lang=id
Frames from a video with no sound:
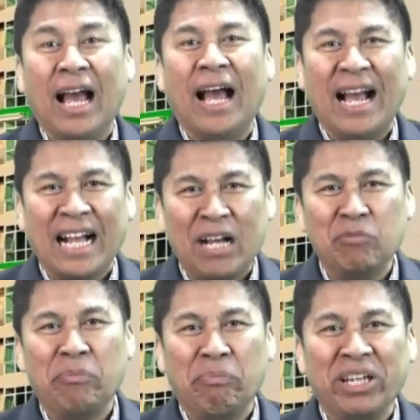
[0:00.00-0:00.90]

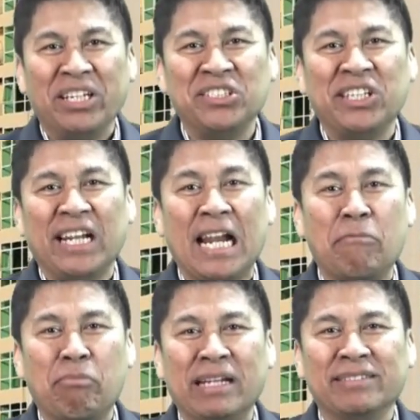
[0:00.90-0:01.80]
HKBP Distrik
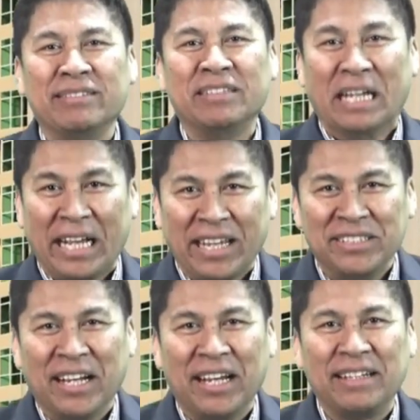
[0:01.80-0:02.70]
8 DKI
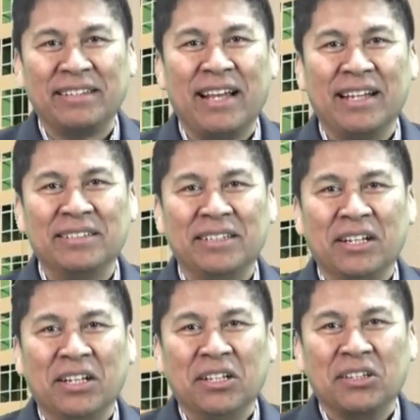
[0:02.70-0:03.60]
Jakarta
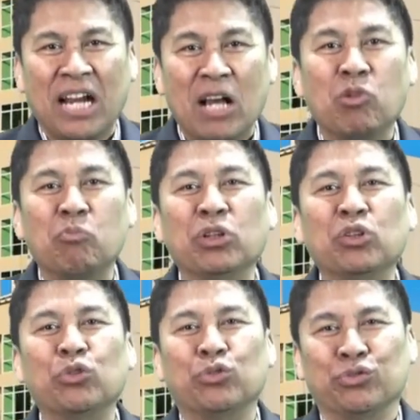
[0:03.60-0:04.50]
telah
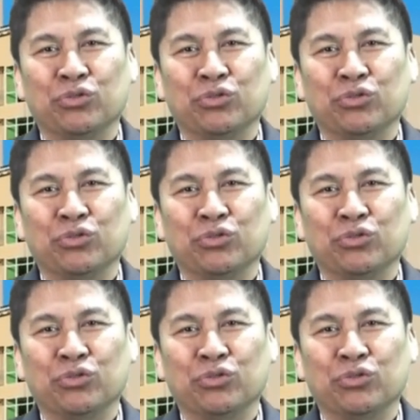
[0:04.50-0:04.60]
membentuk